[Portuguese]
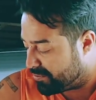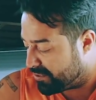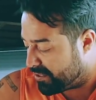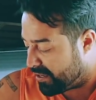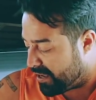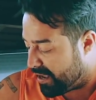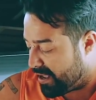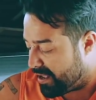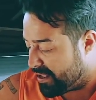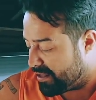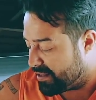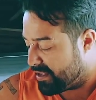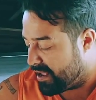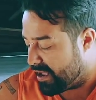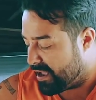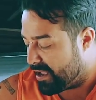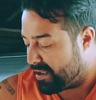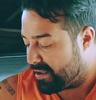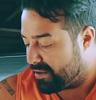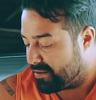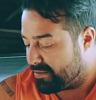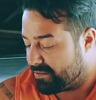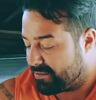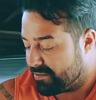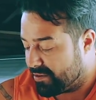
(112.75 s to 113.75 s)
Dá,
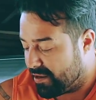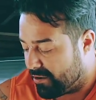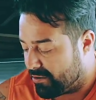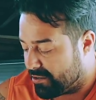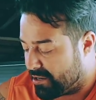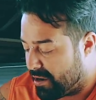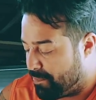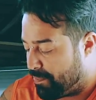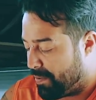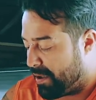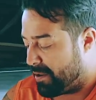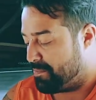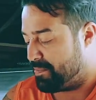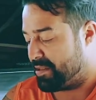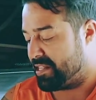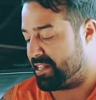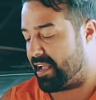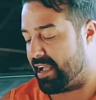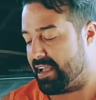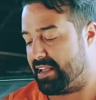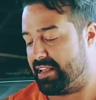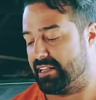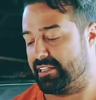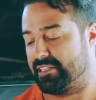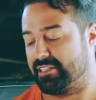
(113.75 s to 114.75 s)
dá. Não, já pode me
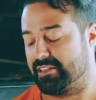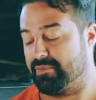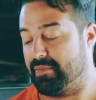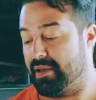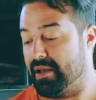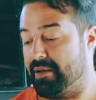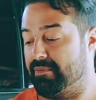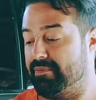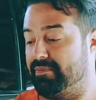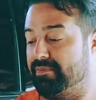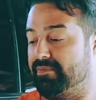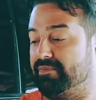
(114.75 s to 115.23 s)
dar esse mesmo.